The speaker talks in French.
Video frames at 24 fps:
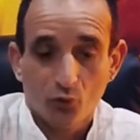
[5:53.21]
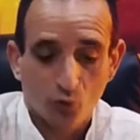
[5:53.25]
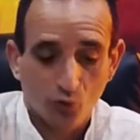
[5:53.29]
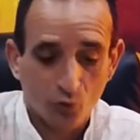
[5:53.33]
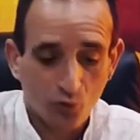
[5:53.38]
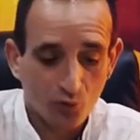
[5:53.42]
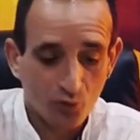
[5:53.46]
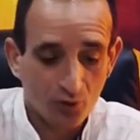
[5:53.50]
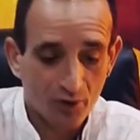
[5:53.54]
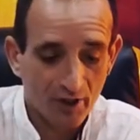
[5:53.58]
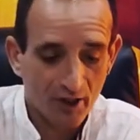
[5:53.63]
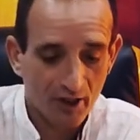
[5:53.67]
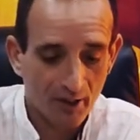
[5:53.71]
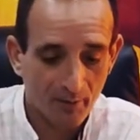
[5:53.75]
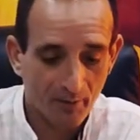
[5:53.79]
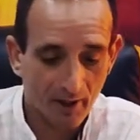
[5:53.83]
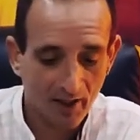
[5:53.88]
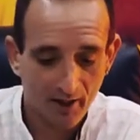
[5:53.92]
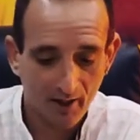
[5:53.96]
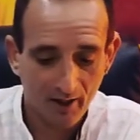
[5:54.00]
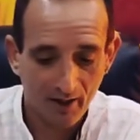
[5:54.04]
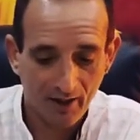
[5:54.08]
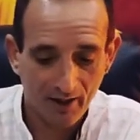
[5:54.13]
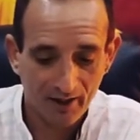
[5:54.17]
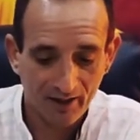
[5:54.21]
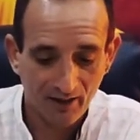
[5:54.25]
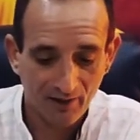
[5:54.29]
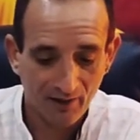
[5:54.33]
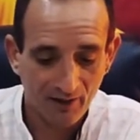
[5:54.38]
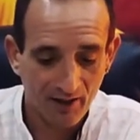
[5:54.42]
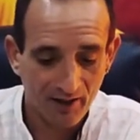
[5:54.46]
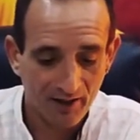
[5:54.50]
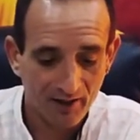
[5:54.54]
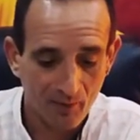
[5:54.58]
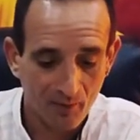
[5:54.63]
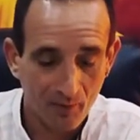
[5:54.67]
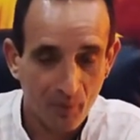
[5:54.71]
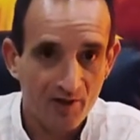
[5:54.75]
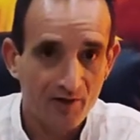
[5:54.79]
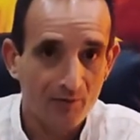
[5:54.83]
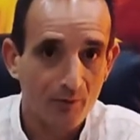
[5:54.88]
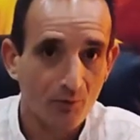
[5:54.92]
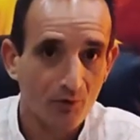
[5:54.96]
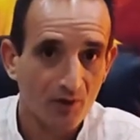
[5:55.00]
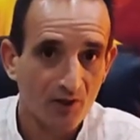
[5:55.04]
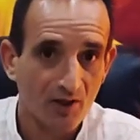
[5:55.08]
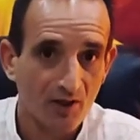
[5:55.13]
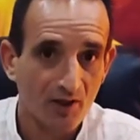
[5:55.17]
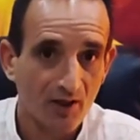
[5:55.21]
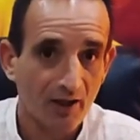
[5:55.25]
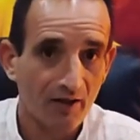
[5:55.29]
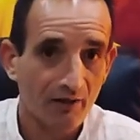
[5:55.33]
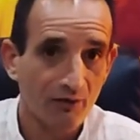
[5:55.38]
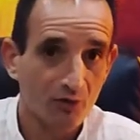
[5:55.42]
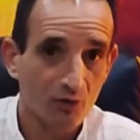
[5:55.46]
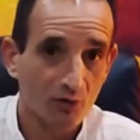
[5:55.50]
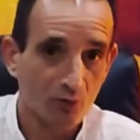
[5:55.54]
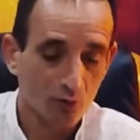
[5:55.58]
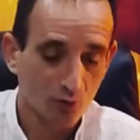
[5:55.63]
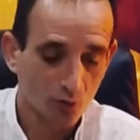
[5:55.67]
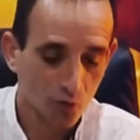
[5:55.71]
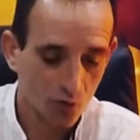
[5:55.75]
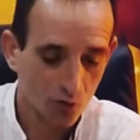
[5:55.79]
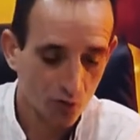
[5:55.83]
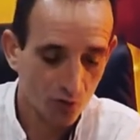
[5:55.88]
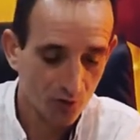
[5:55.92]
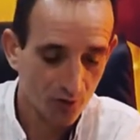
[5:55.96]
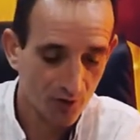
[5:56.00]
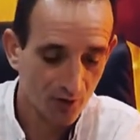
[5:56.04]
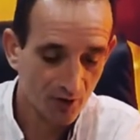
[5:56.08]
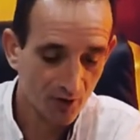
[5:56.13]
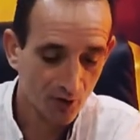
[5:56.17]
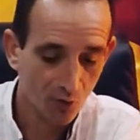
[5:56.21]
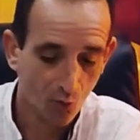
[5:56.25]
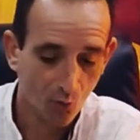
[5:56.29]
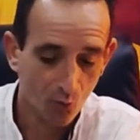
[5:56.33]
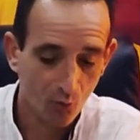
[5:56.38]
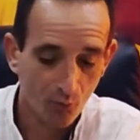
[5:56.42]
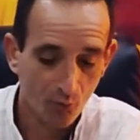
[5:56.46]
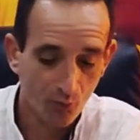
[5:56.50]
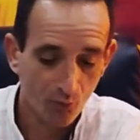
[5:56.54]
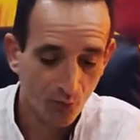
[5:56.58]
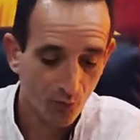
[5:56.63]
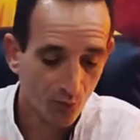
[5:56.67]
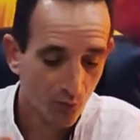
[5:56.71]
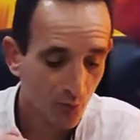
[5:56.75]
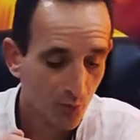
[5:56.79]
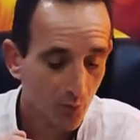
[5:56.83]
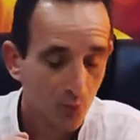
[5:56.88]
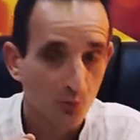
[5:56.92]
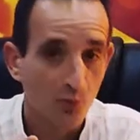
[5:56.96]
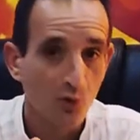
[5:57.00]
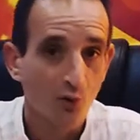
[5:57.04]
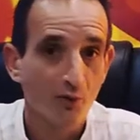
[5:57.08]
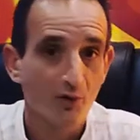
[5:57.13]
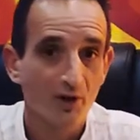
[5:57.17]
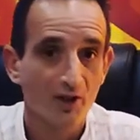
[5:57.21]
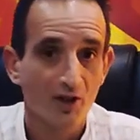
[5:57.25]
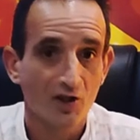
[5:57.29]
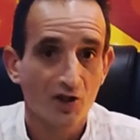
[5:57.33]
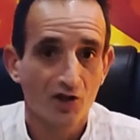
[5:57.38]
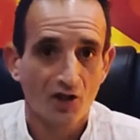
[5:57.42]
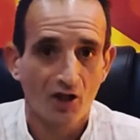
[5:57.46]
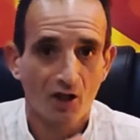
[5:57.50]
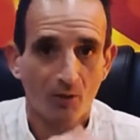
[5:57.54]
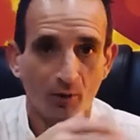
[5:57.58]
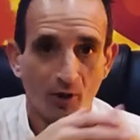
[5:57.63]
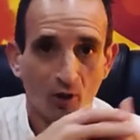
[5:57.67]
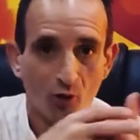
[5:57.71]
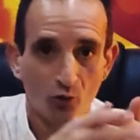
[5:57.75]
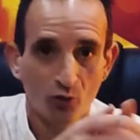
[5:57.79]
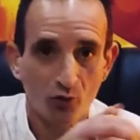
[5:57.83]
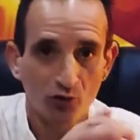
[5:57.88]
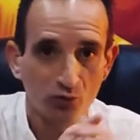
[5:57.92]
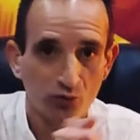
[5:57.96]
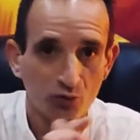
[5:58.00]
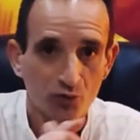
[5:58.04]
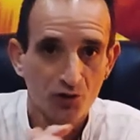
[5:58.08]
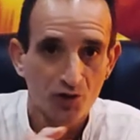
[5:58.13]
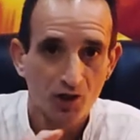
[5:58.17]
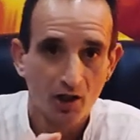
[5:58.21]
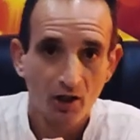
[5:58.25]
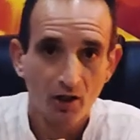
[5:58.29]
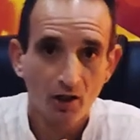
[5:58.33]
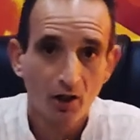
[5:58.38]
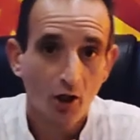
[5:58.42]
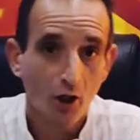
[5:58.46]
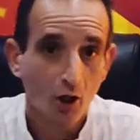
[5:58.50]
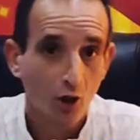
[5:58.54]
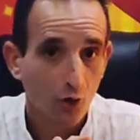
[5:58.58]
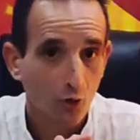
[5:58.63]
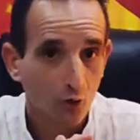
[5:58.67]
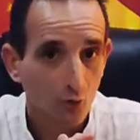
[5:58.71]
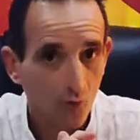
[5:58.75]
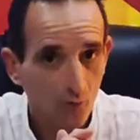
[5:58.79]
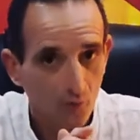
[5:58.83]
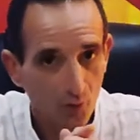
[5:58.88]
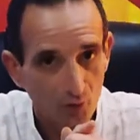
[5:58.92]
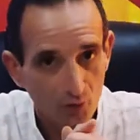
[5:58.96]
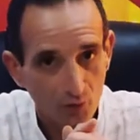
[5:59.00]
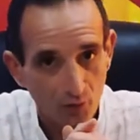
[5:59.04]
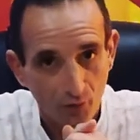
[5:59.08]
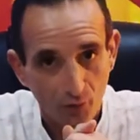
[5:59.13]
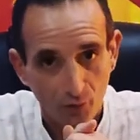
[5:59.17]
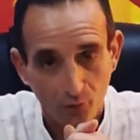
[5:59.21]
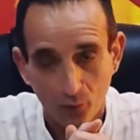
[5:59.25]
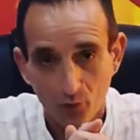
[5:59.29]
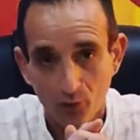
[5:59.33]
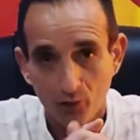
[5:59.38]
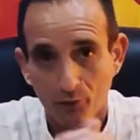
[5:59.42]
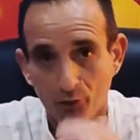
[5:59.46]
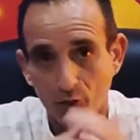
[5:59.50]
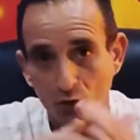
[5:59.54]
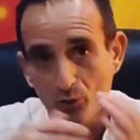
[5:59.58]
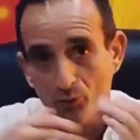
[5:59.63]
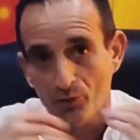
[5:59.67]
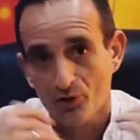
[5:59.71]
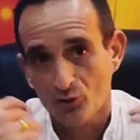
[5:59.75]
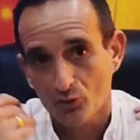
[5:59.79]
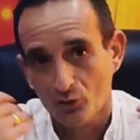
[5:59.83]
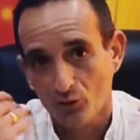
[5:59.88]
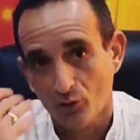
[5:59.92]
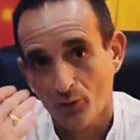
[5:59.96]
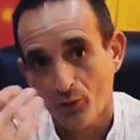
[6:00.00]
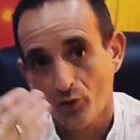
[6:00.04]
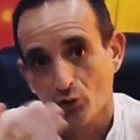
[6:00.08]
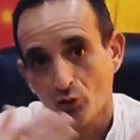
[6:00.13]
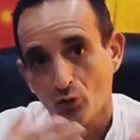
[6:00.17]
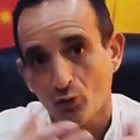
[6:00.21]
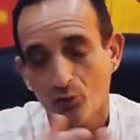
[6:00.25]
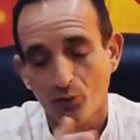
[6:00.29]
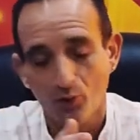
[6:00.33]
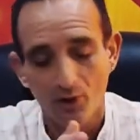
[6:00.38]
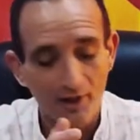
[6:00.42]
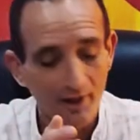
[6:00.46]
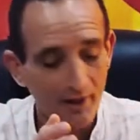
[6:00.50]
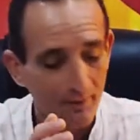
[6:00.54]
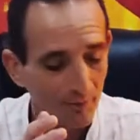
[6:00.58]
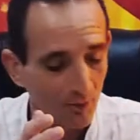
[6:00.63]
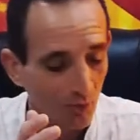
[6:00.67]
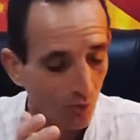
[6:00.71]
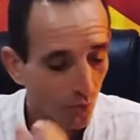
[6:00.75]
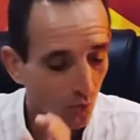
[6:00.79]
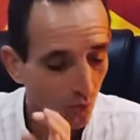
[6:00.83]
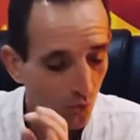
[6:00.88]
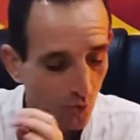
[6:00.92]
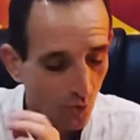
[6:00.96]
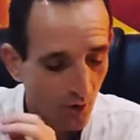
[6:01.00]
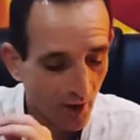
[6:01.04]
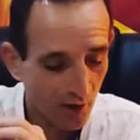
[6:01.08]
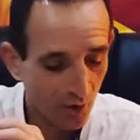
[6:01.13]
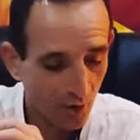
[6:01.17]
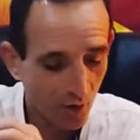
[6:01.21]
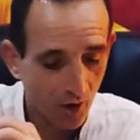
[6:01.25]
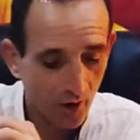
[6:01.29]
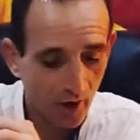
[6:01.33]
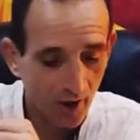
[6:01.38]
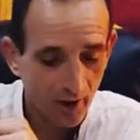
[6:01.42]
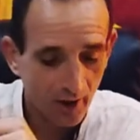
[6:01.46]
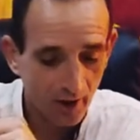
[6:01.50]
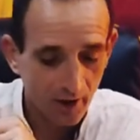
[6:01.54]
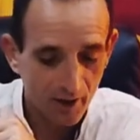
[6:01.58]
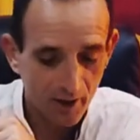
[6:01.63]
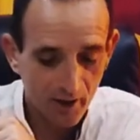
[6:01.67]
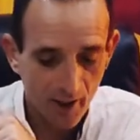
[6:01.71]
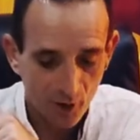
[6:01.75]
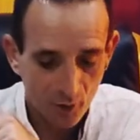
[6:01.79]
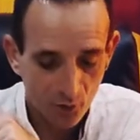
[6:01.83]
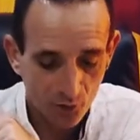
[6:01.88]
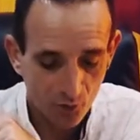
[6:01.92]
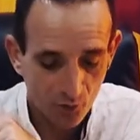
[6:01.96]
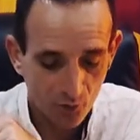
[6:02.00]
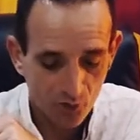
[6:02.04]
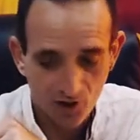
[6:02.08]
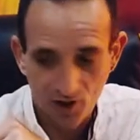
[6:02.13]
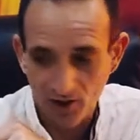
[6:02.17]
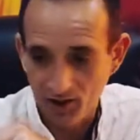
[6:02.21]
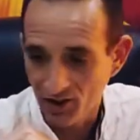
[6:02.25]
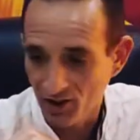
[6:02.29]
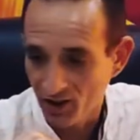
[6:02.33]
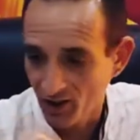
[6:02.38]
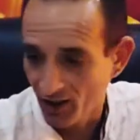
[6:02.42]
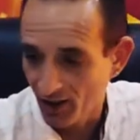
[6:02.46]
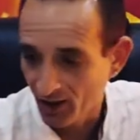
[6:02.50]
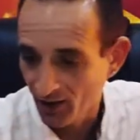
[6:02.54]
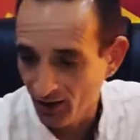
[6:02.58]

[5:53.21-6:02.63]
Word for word: Donc on nous dit, eh ben, à travers un déplacement qui arrive sur ce que je vous ai dit, on peut, vous pouvez déjà avoir le soutien de vos enfants dans votre maison, dans votre foyer, mais, ou alors il y a le soutien qui